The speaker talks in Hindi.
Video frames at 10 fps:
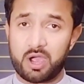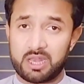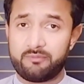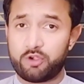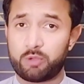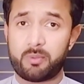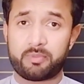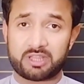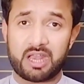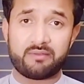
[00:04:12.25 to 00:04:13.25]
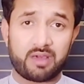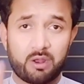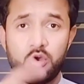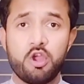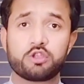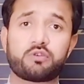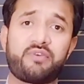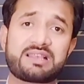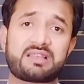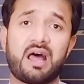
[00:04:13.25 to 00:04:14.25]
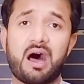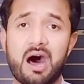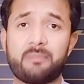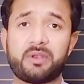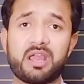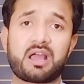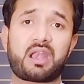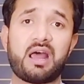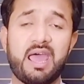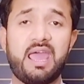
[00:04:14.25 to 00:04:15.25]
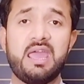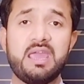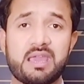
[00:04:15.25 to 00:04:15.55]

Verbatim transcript: अगली वीडियो में बताने वाला हूं सो फैसला आपने करना है